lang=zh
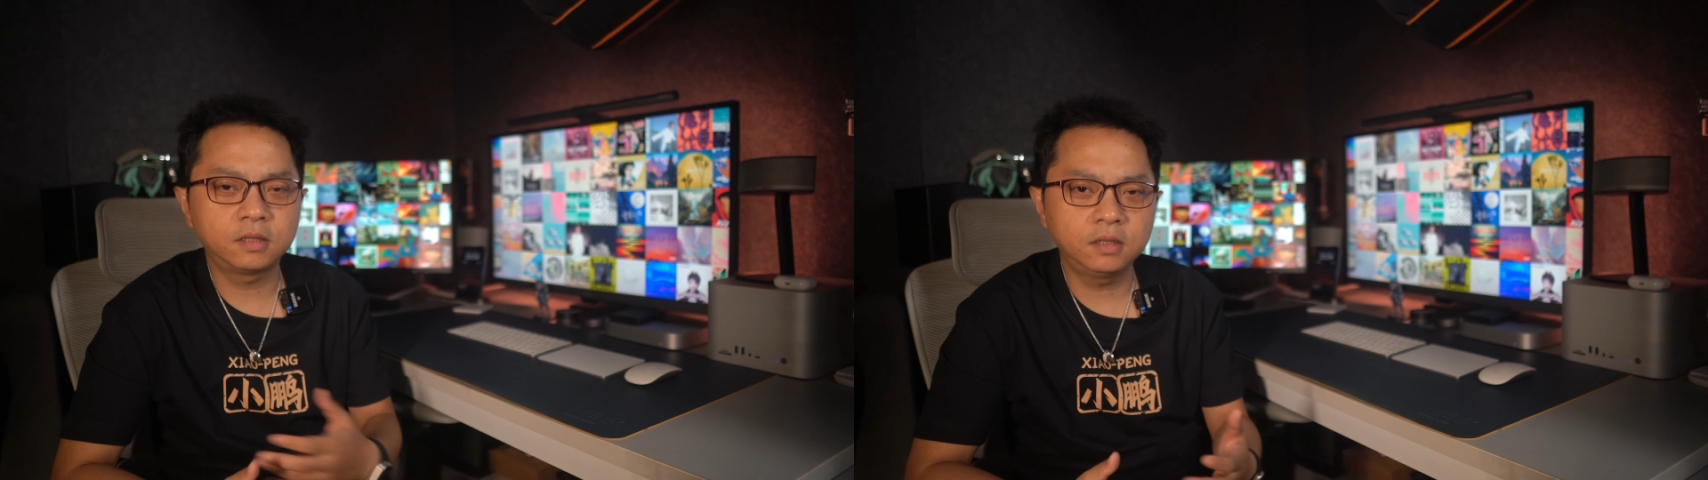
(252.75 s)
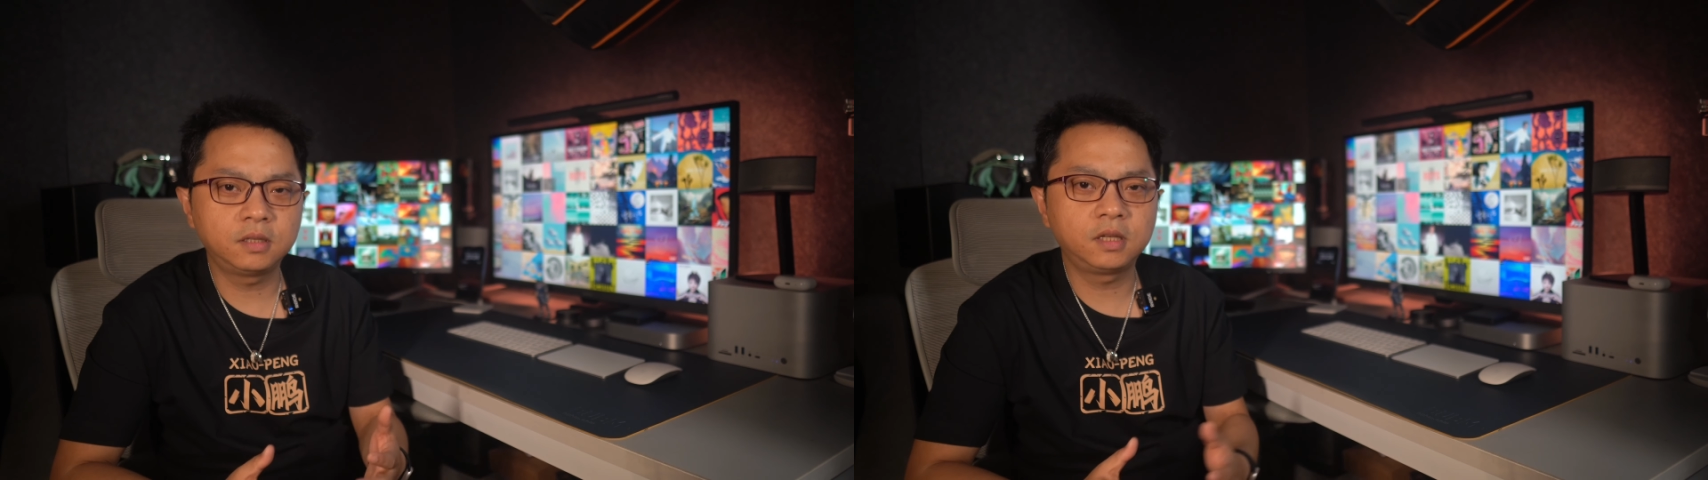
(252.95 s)

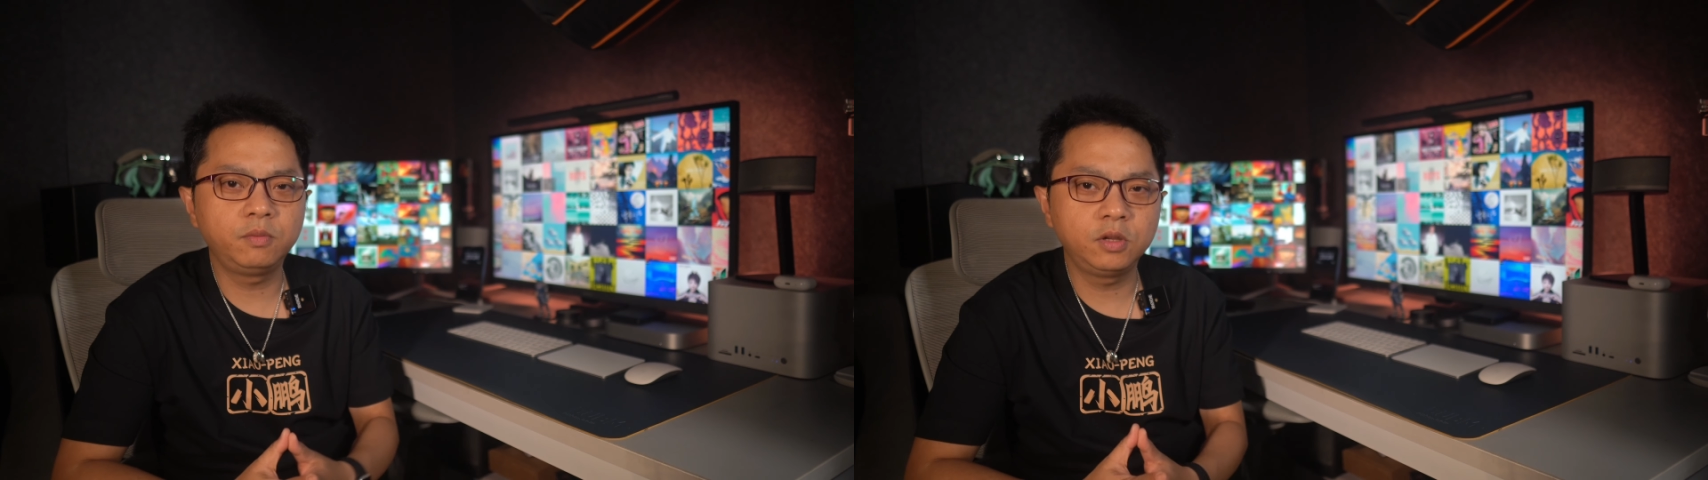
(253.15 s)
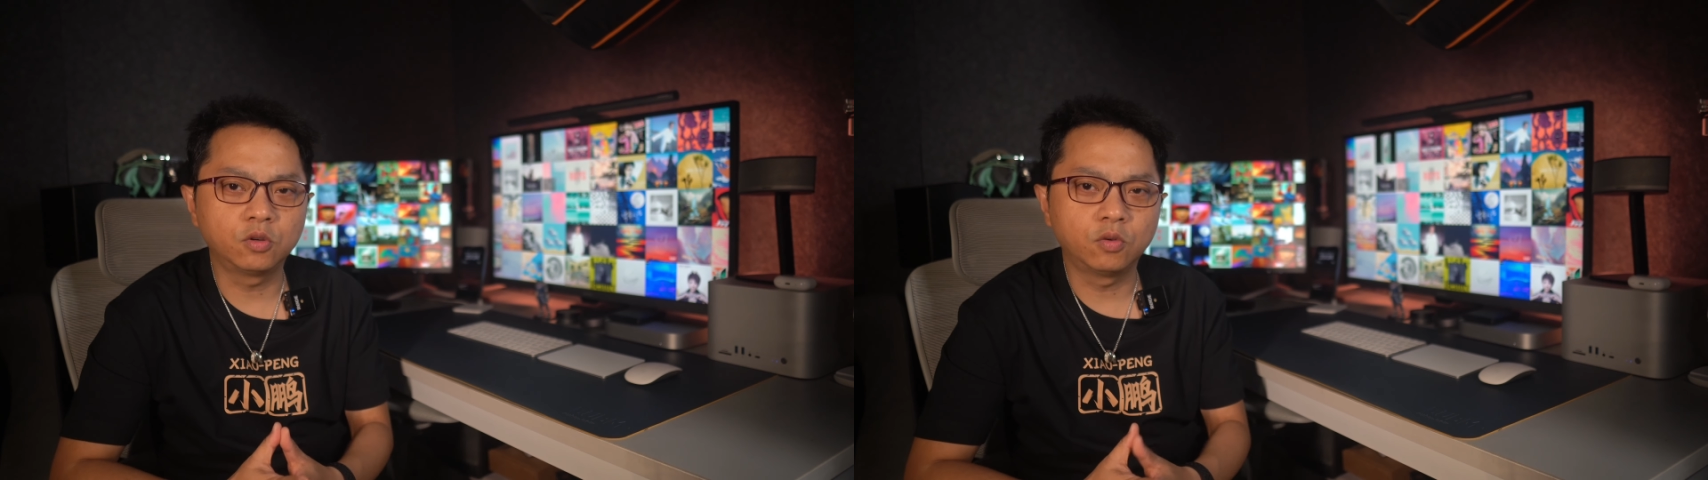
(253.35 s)
四
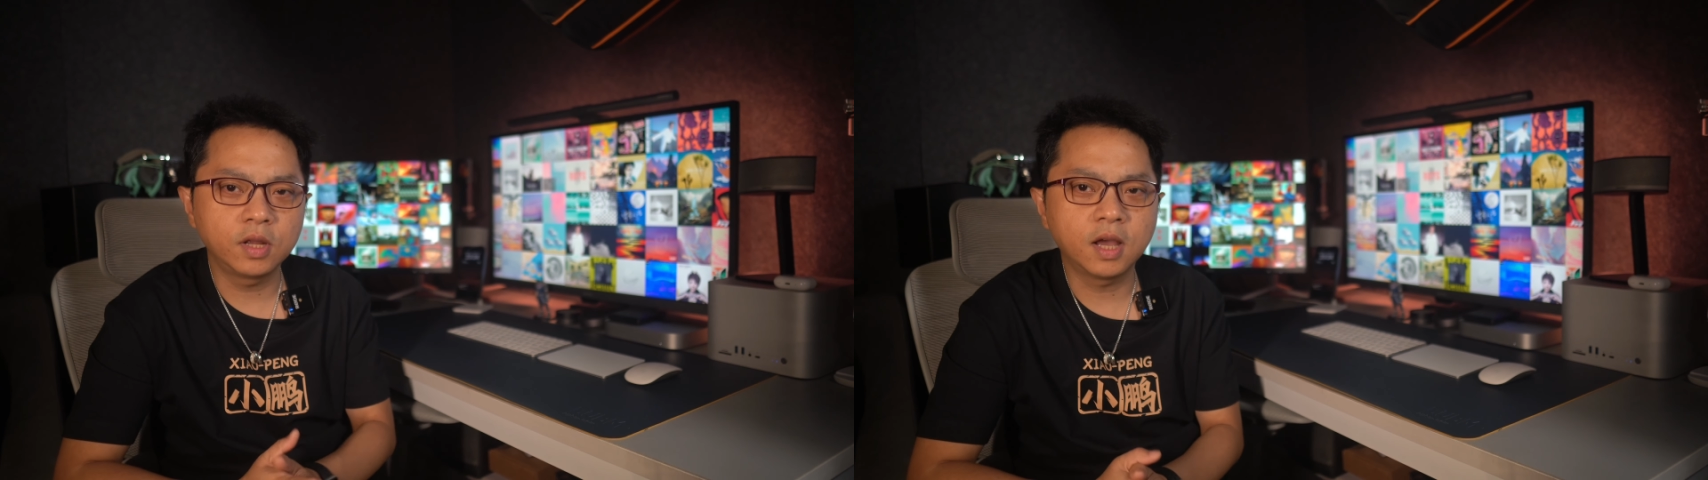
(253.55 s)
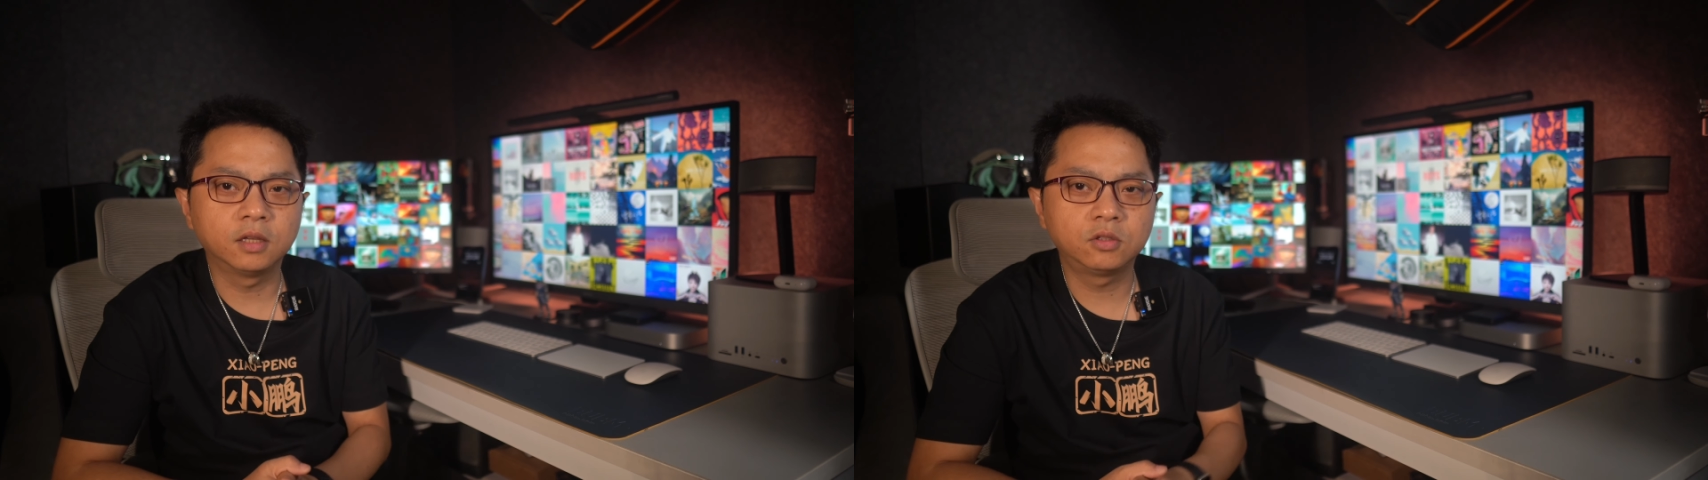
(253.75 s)
TB 容
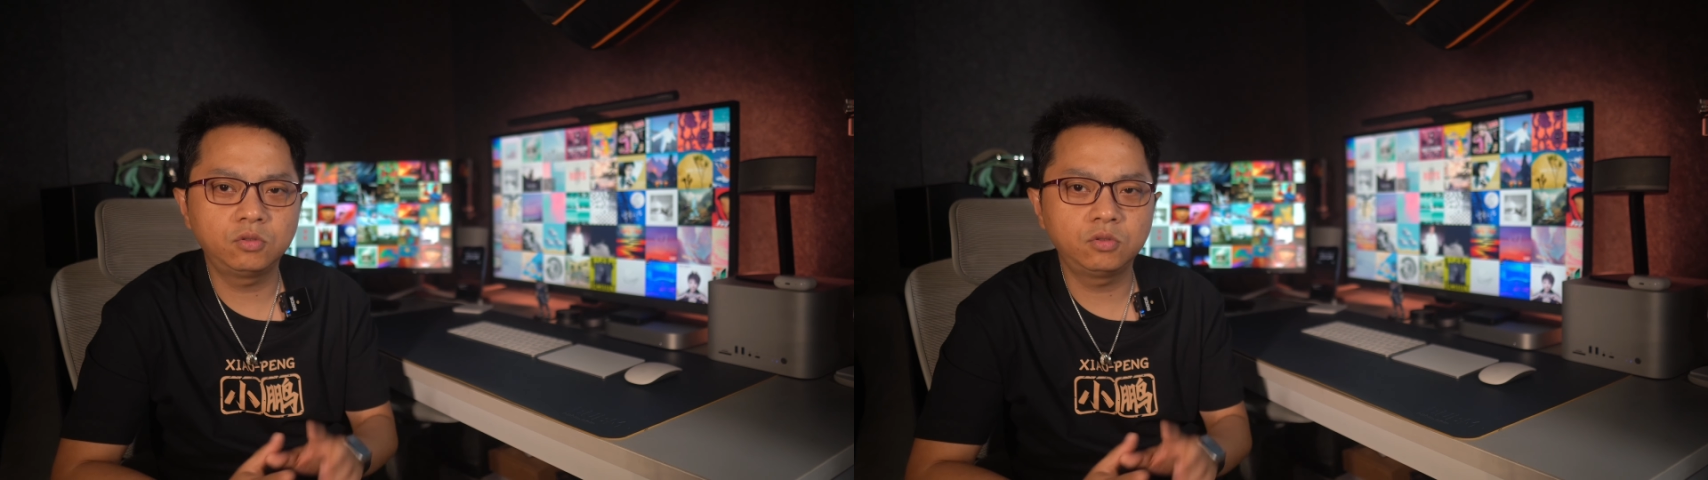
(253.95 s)
量，